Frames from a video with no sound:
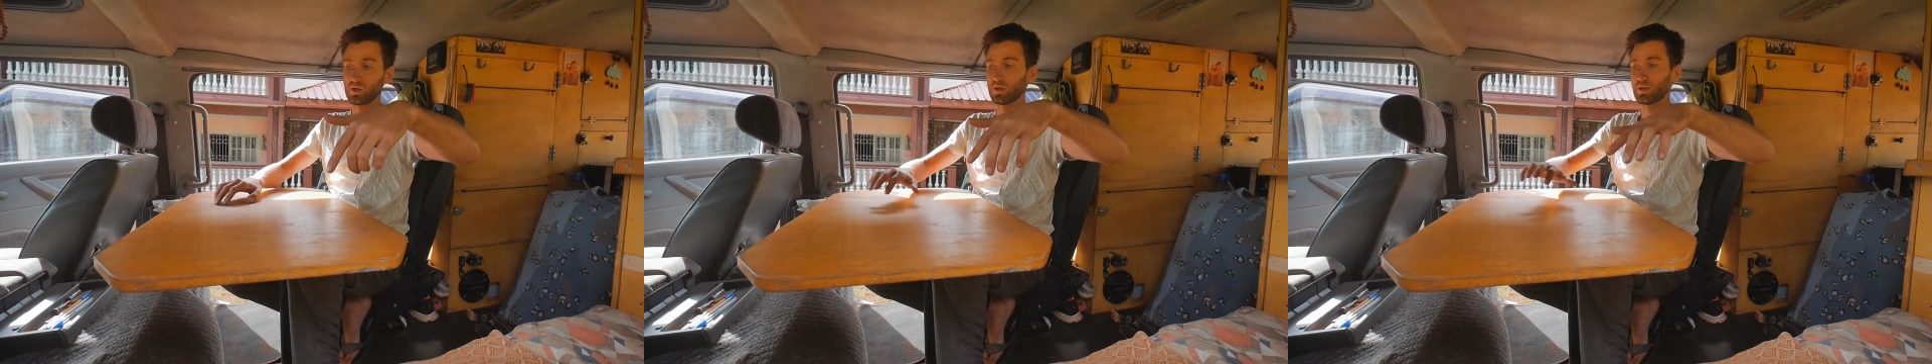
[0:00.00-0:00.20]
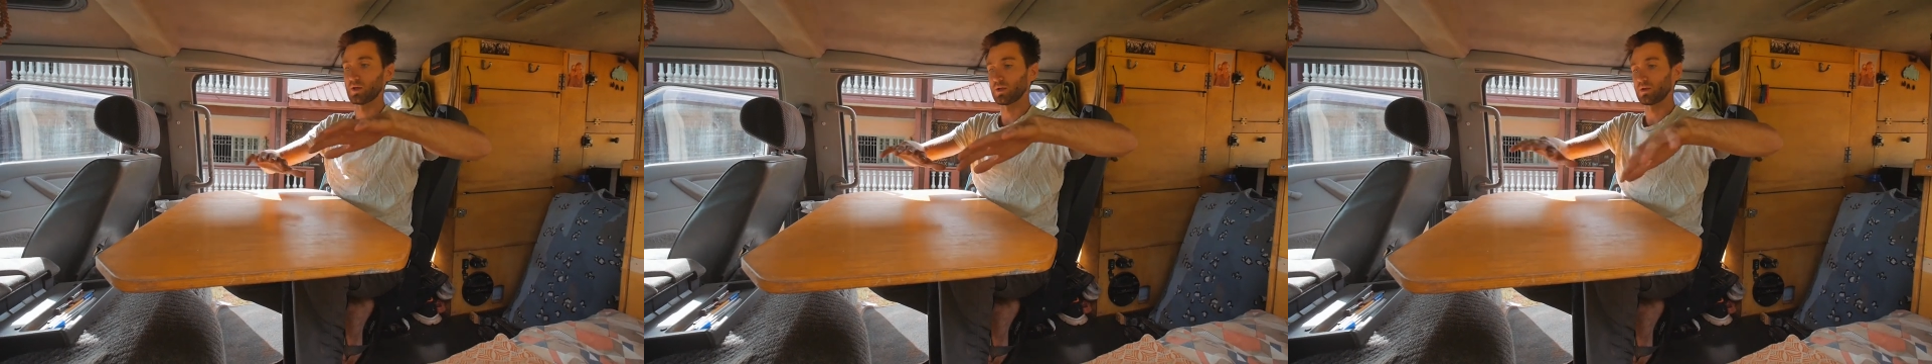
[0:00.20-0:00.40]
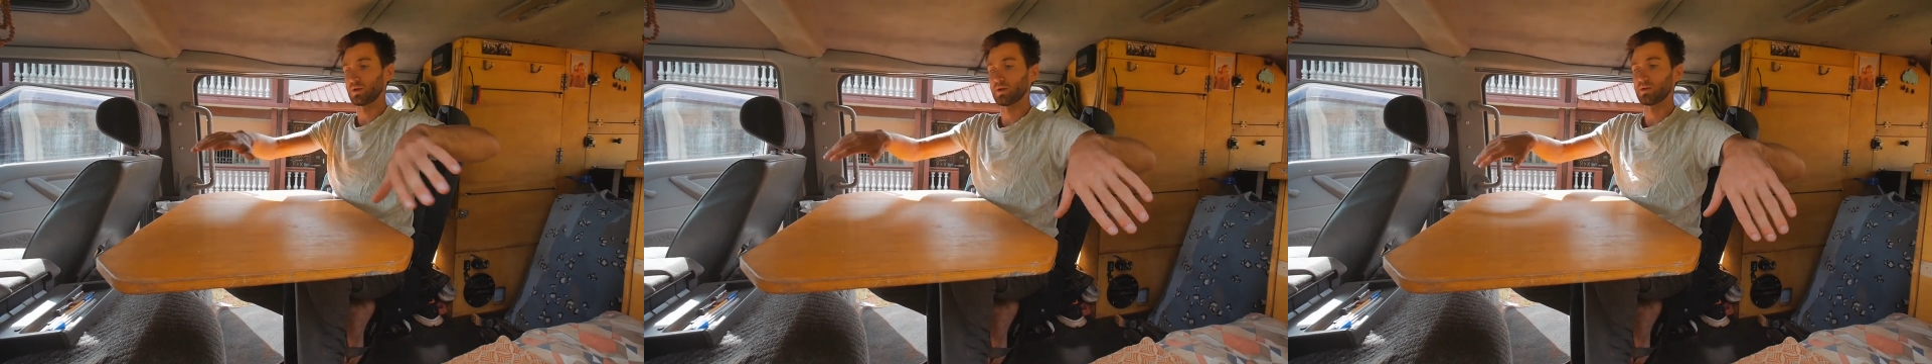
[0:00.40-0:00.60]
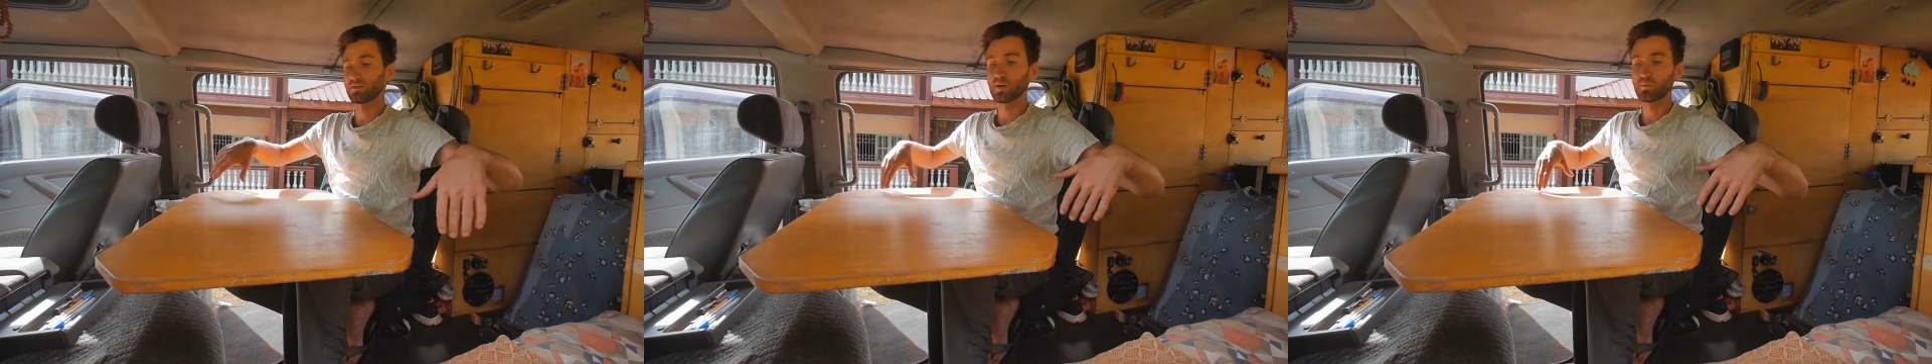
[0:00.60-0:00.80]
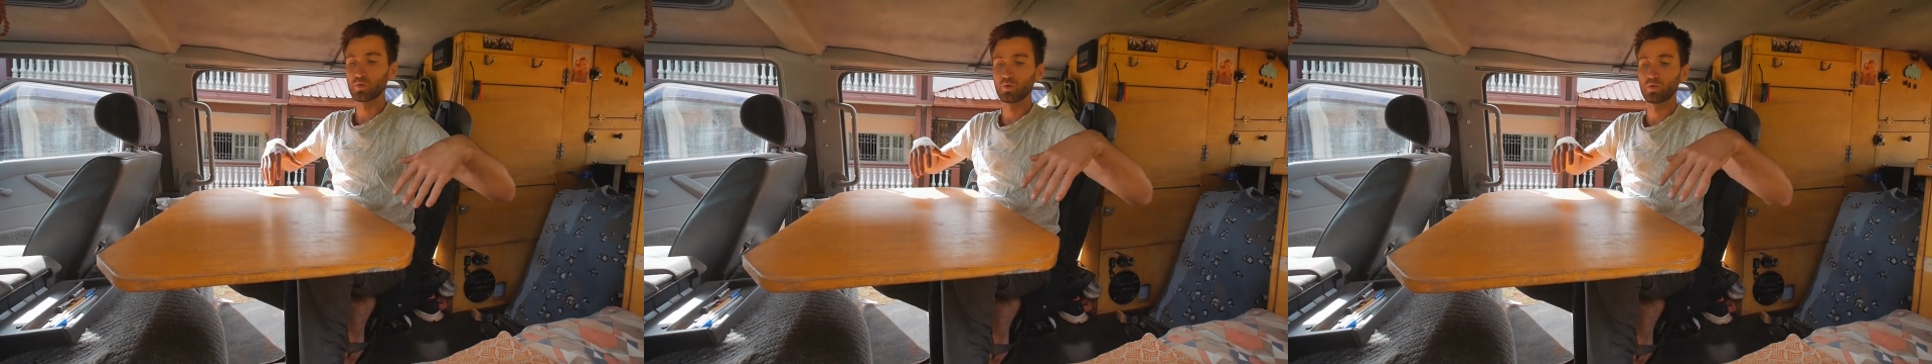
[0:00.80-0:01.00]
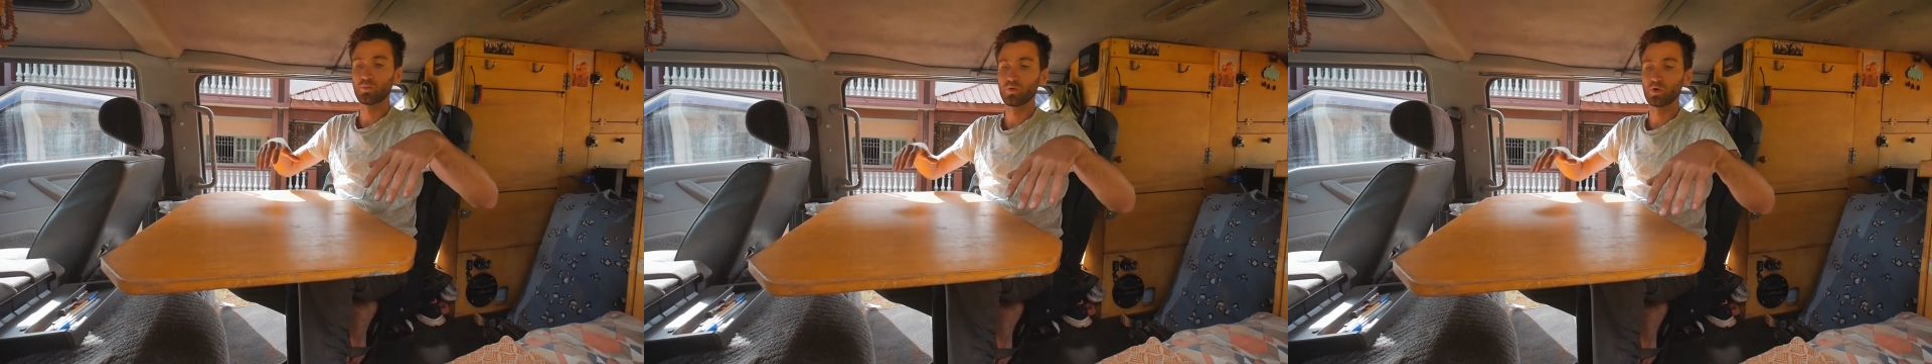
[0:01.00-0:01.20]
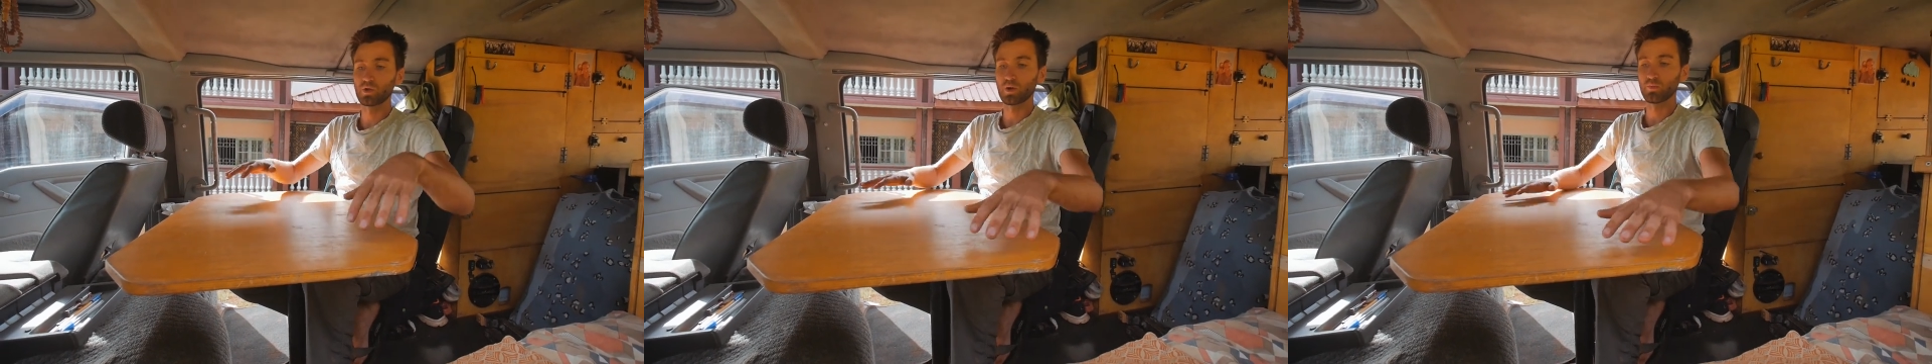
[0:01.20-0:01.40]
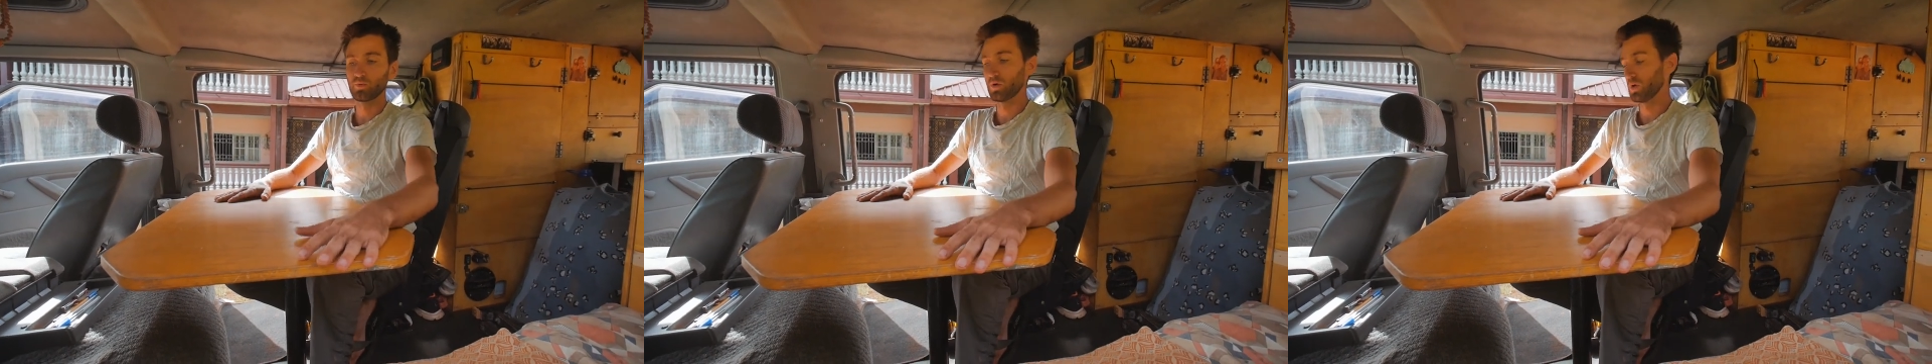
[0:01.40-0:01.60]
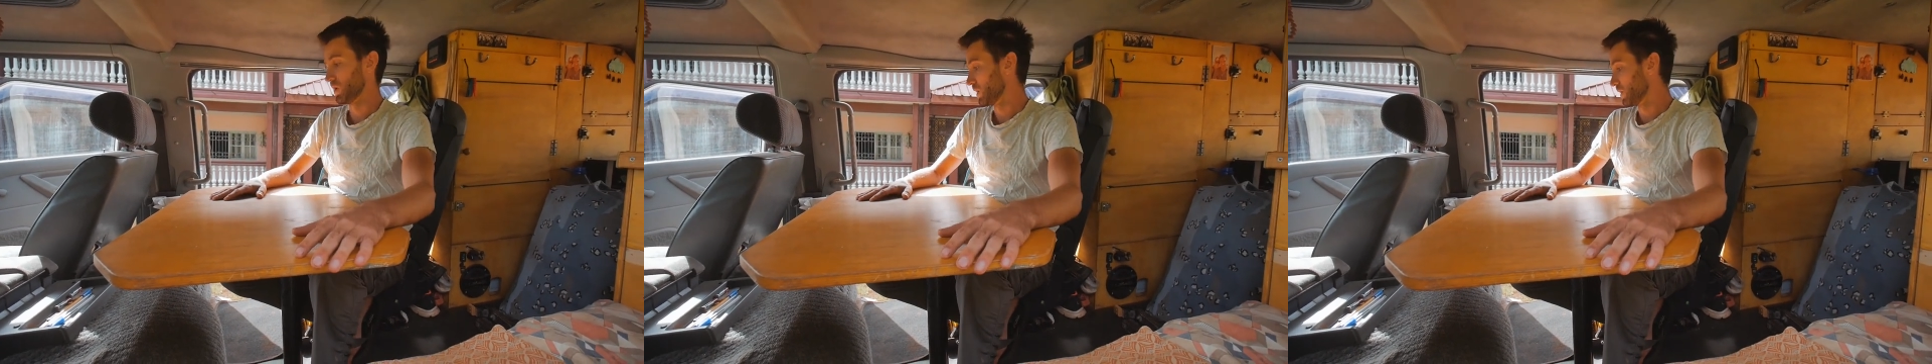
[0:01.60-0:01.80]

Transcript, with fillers: et la, la table bloque un peu.